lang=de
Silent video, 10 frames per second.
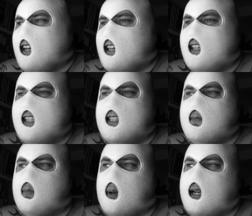in
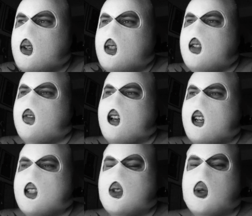diesem
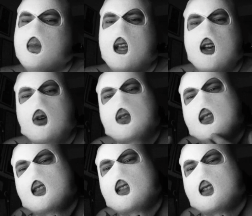Battle-Universum und